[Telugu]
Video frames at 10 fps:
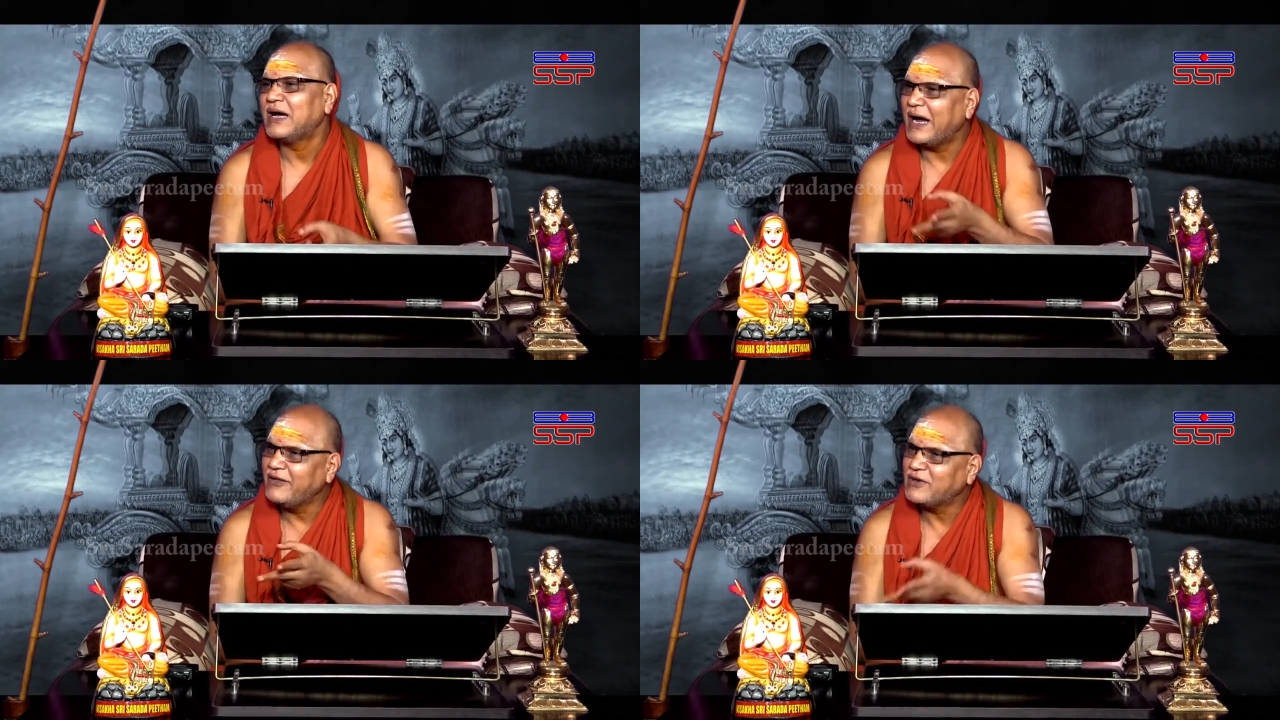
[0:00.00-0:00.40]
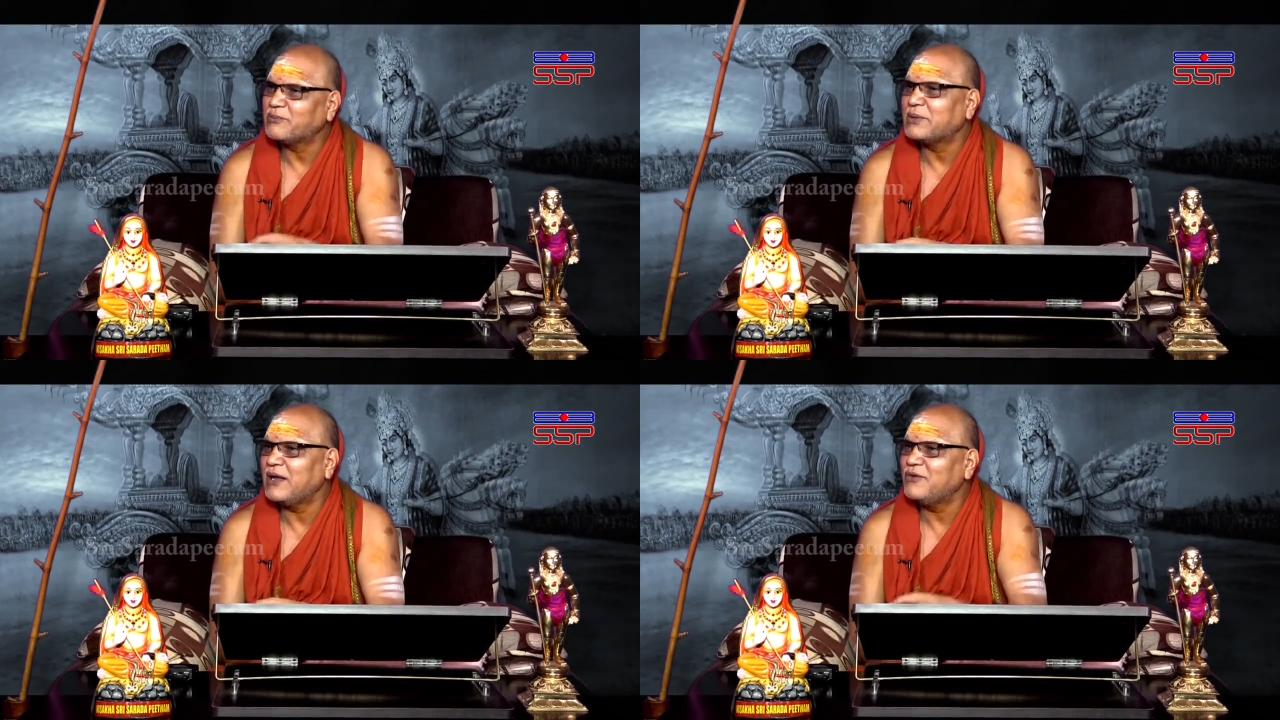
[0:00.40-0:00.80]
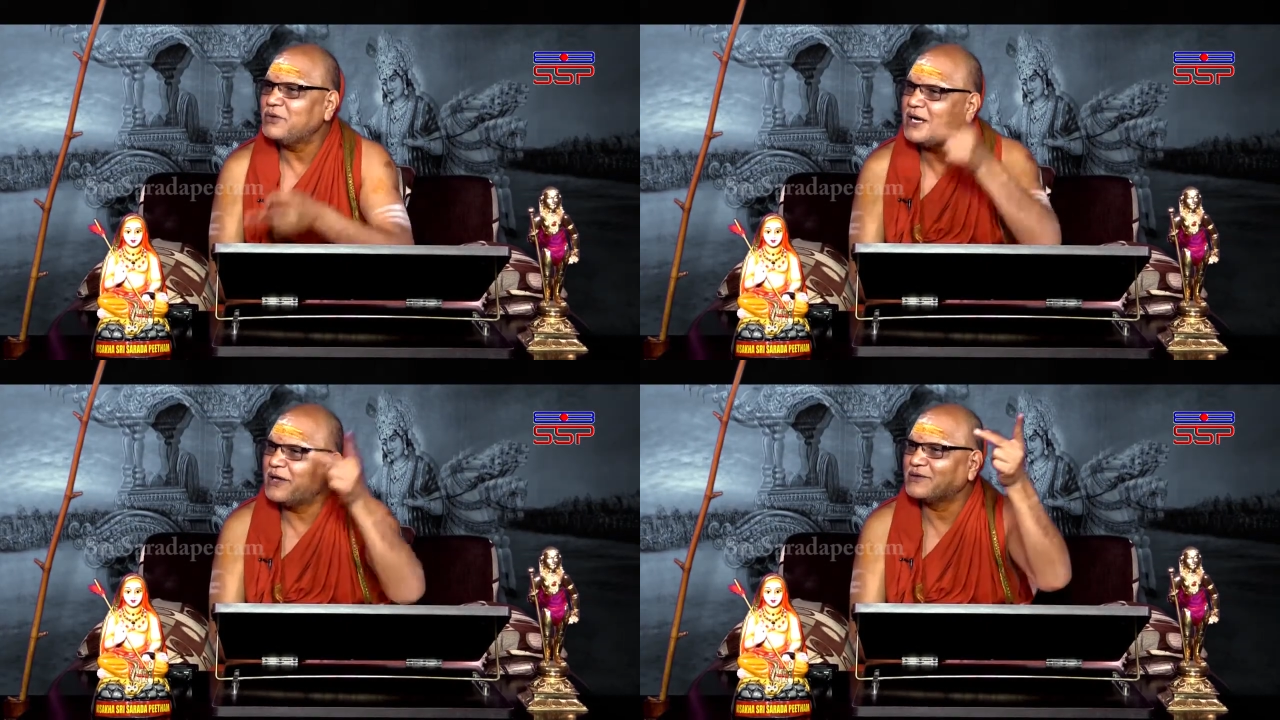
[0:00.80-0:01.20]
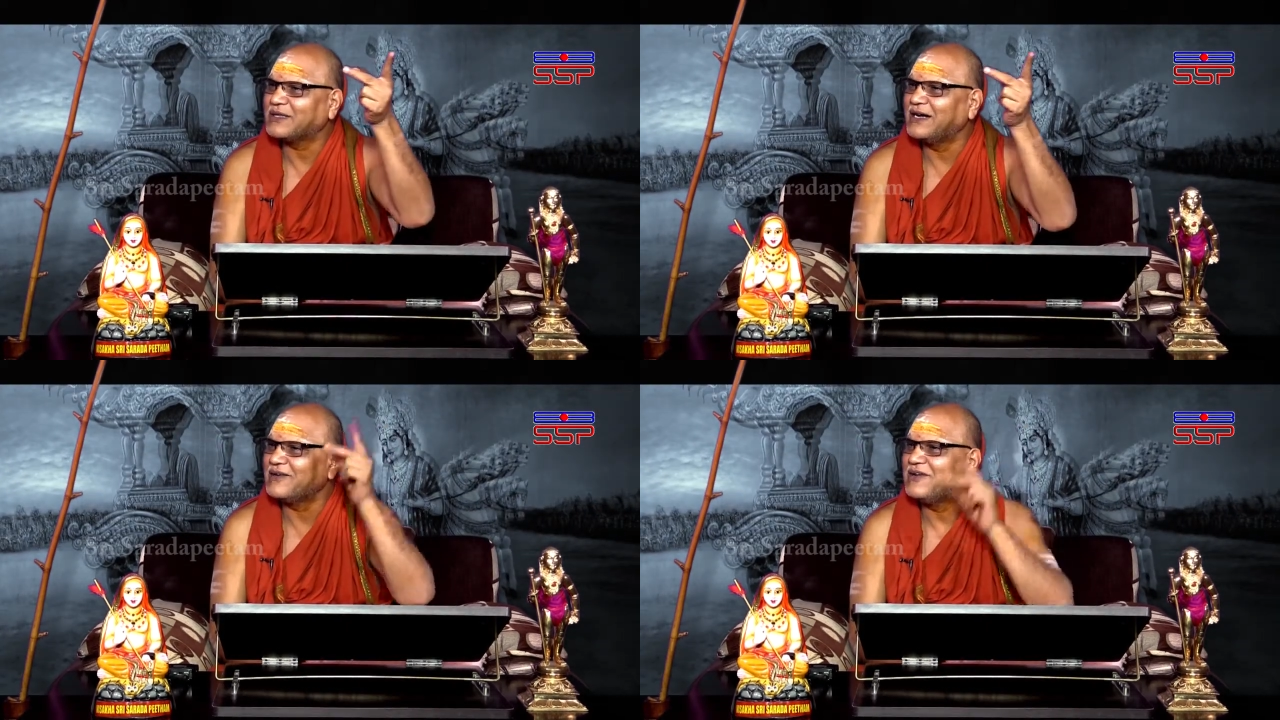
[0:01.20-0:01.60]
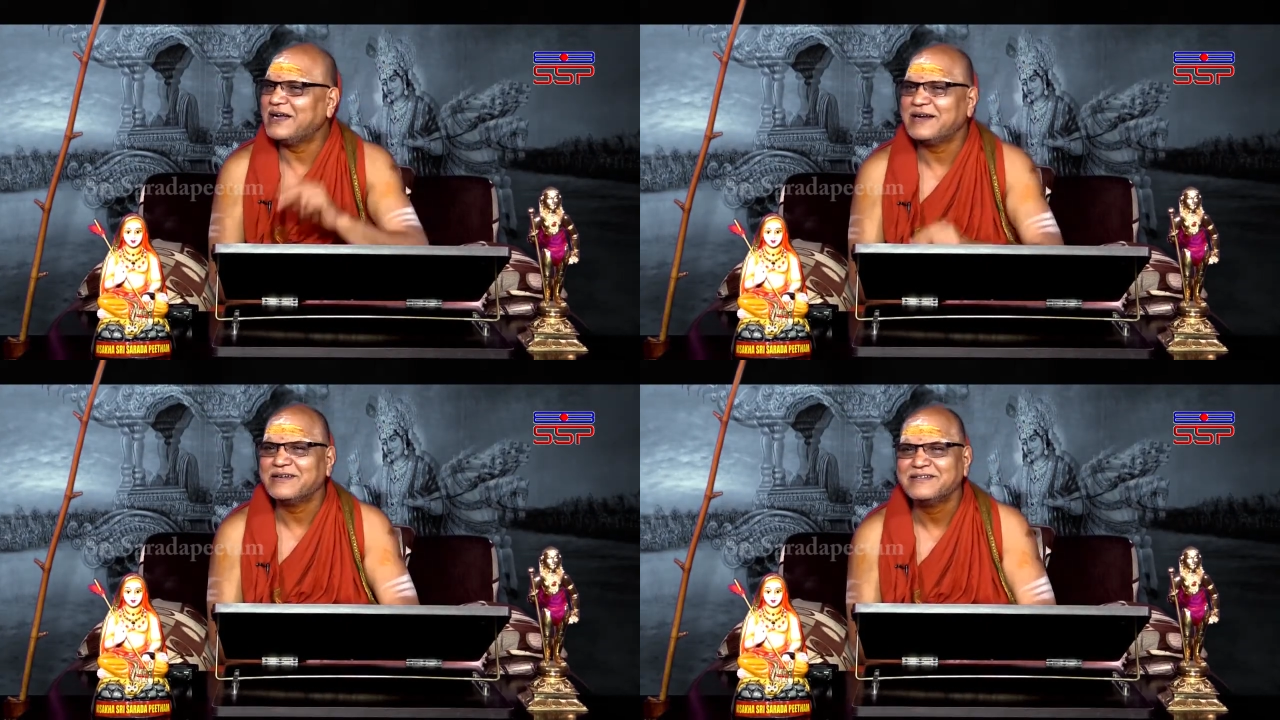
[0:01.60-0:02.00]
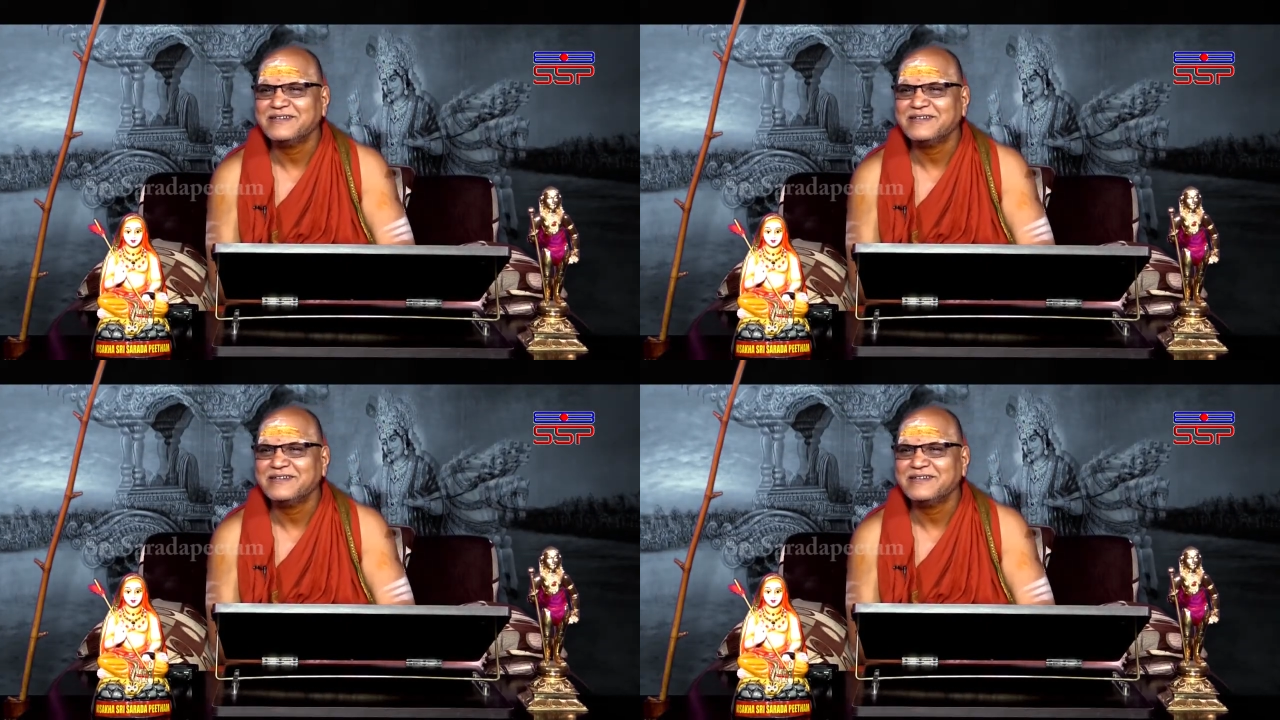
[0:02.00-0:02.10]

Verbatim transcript: అడవికి పిల్లలు వెళ్ళారు తండ్రి వెళ్ళాడు